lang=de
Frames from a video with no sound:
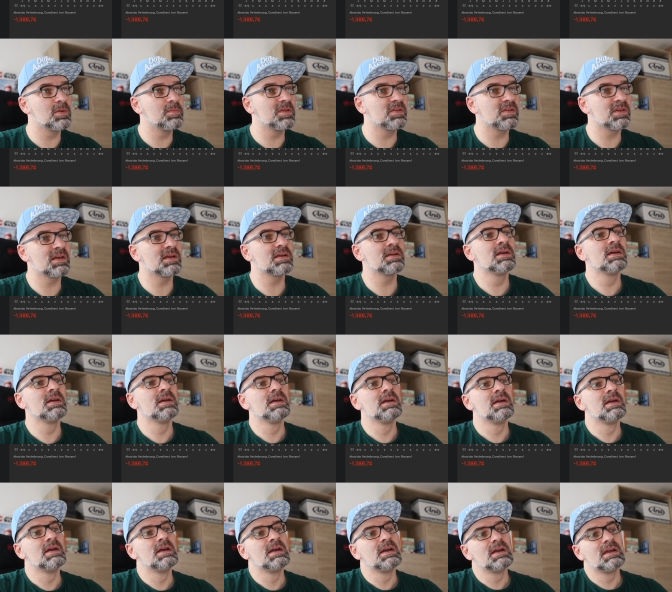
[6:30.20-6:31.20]
bisher.
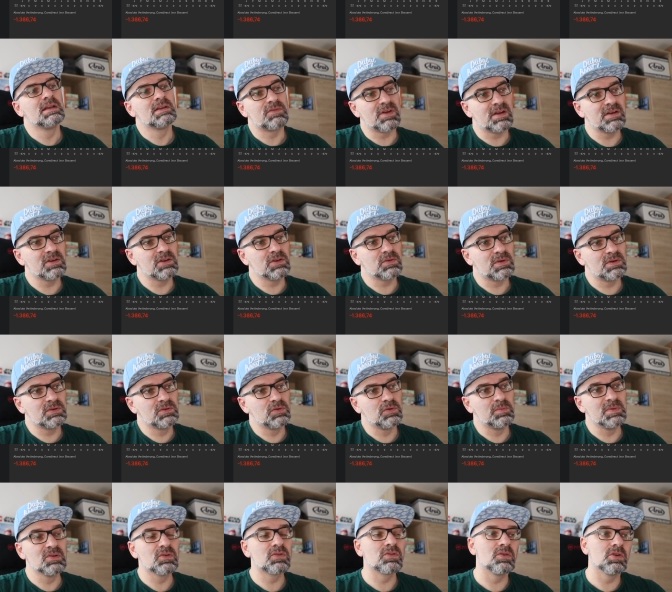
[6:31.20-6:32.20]
Trading Tour on Tour
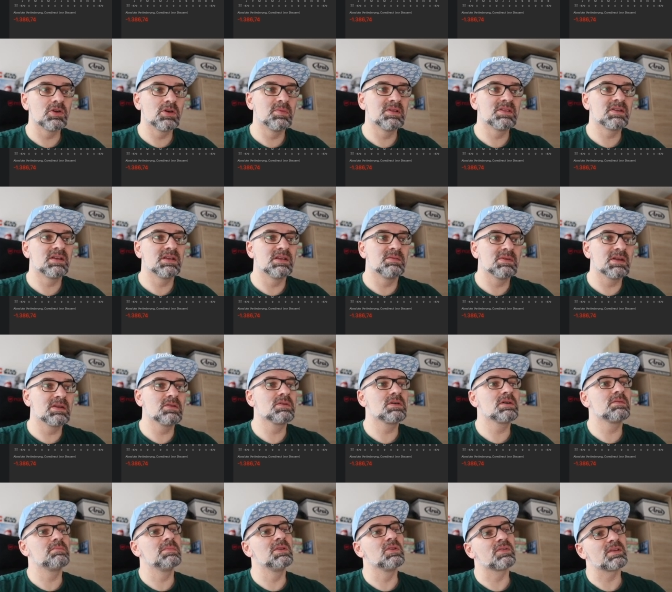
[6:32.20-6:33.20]
minus 9,3 im Januar,
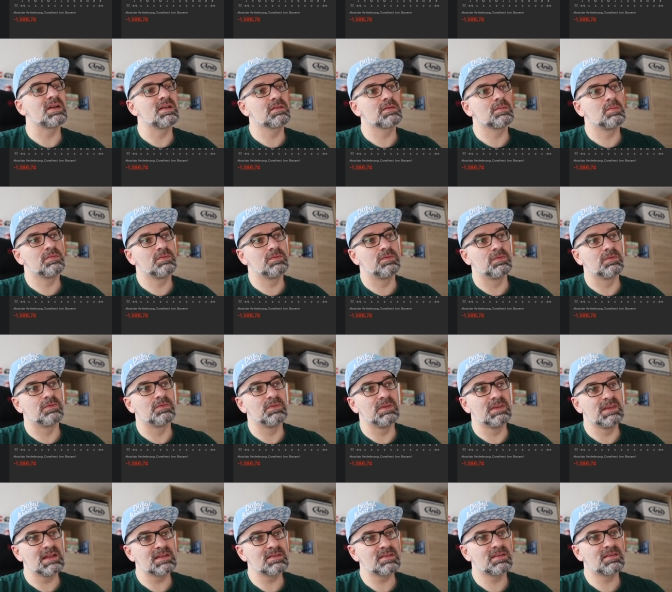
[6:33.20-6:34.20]
minus 1,5
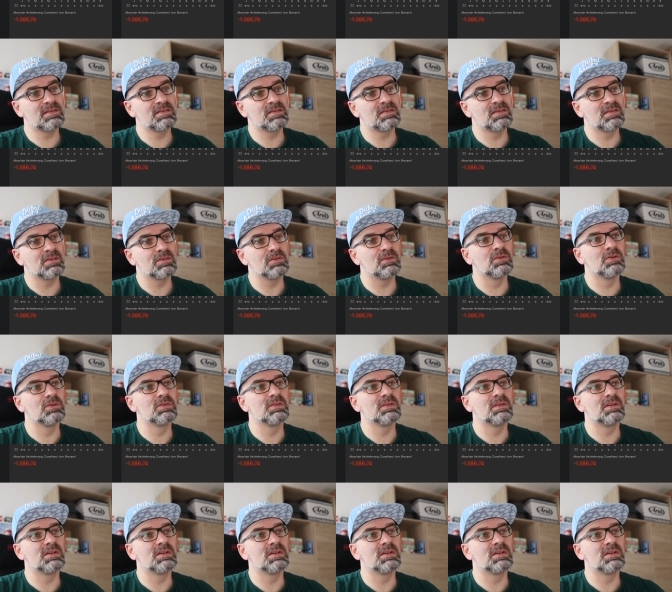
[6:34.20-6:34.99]
jetzt. Und